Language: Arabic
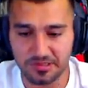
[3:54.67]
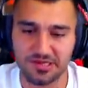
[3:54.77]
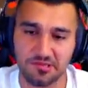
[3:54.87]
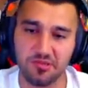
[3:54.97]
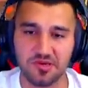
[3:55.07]

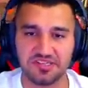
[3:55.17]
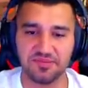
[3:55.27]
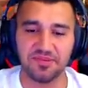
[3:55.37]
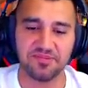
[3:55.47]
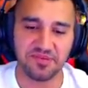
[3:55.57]
ساكورا
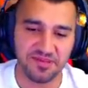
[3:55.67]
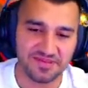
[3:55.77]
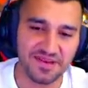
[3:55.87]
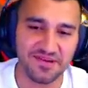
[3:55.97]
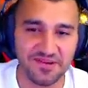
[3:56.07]
شباب ريو
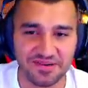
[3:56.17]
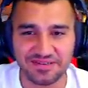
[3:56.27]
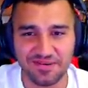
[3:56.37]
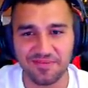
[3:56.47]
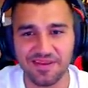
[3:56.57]
ساكورا
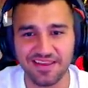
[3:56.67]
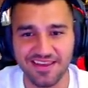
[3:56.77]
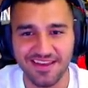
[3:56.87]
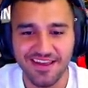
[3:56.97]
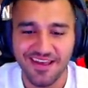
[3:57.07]
شباب
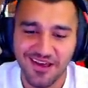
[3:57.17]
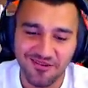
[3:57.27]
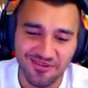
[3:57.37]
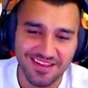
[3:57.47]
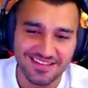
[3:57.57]
هيك
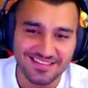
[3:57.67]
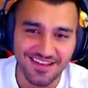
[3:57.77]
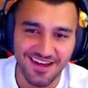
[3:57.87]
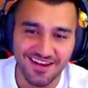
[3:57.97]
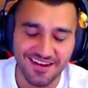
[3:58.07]
الوضع
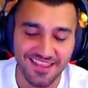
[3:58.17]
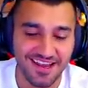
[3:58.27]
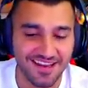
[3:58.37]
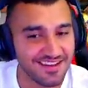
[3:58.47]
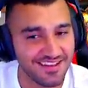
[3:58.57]
صار
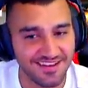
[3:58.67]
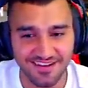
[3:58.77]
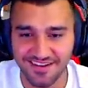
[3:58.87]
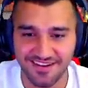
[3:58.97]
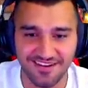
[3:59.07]
يعني
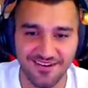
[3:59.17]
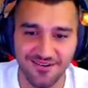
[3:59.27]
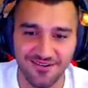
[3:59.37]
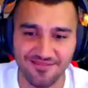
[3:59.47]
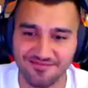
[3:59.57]
آه
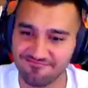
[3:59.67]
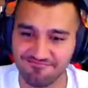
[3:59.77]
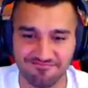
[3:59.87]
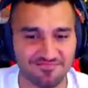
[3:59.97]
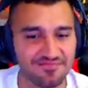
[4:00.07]

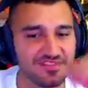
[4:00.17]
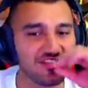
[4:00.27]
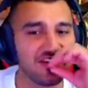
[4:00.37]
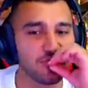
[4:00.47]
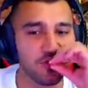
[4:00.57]

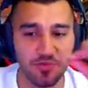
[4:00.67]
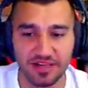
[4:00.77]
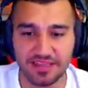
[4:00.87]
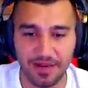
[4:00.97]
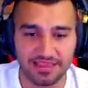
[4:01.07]
شيء
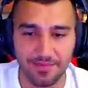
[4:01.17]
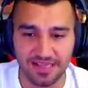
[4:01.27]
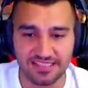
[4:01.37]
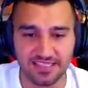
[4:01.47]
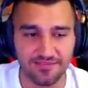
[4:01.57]
مرتب حتى
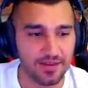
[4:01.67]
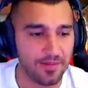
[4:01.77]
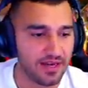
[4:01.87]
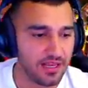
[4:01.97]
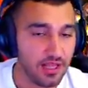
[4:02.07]
مع السيف
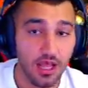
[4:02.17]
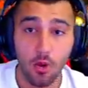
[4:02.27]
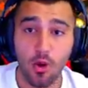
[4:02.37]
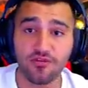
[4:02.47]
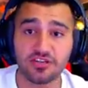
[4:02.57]
كمان
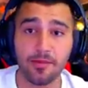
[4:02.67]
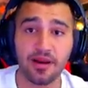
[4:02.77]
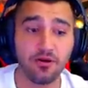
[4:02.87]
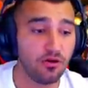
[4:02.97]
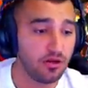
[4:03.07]
وقفوا شباب كنا